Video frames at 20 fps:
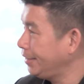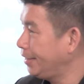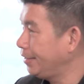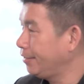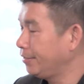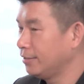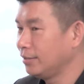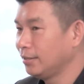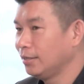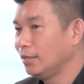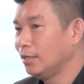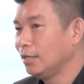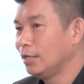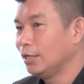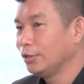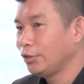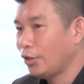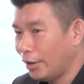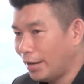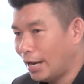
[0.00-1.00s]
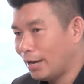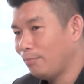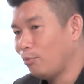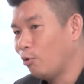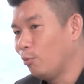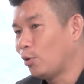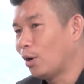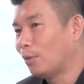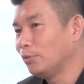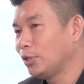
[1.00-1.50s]
ริงๆตอนนั้นผ
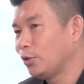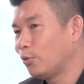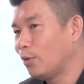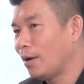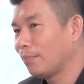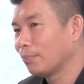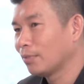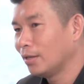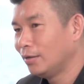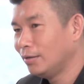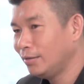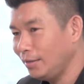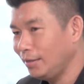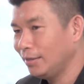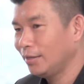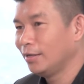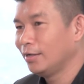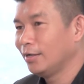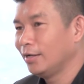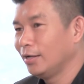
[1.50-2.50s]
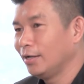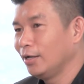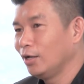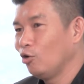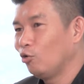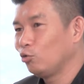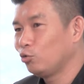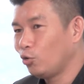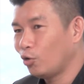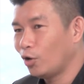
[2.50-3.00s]
มมีความรู้สึกว่าเฮ้ย
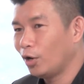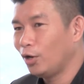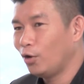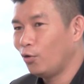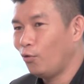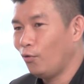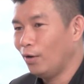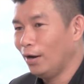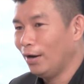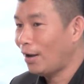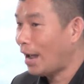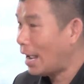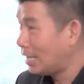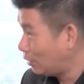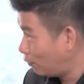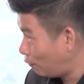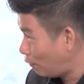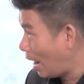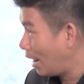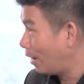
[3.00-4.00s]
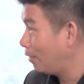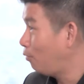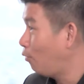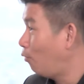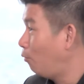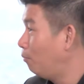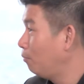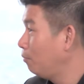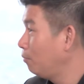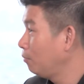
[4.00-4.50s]
ลงทุนคอนโดแล้วใครจะฟังผ
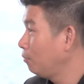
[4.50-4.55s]
ม